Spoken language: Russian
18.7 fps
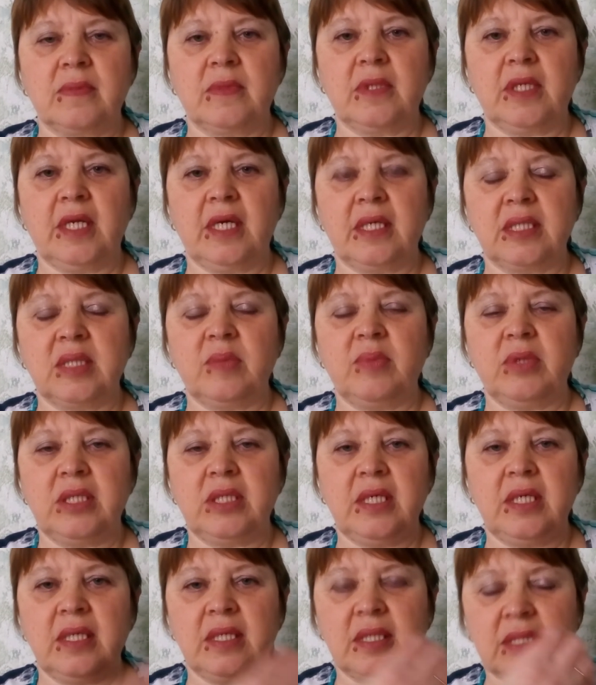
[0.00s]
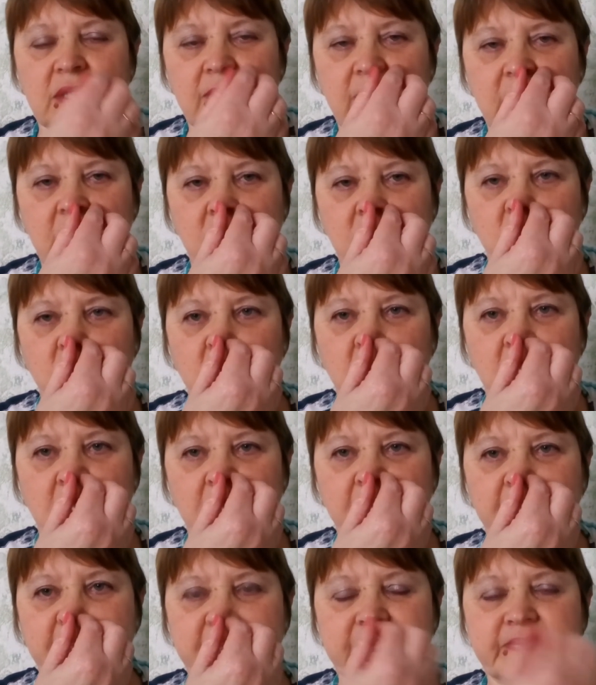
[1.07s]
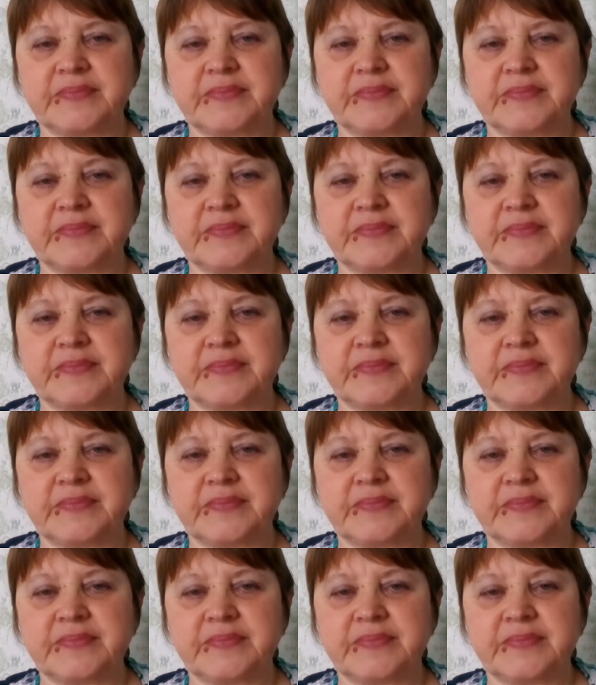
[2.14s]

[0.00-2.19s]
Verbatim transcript: для изобретения своих кукол.